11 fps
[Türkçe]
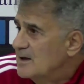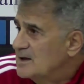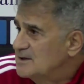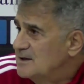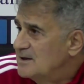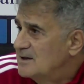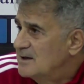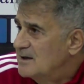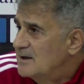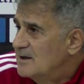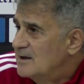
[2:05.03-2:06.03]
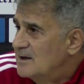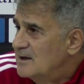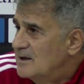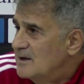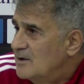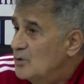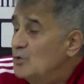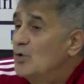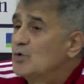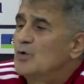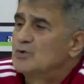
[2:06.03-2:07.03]
Nasıl?
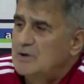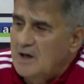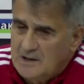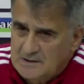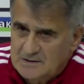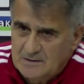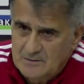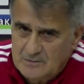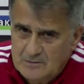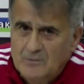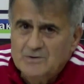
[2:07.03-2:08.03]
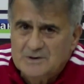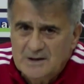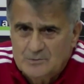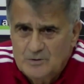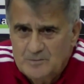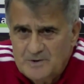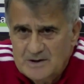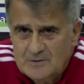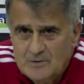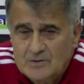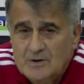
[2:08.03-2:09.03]
Yok yok daha eski. Ya bu şey
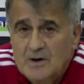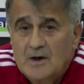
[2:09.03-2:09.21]
kulüplerde oldu.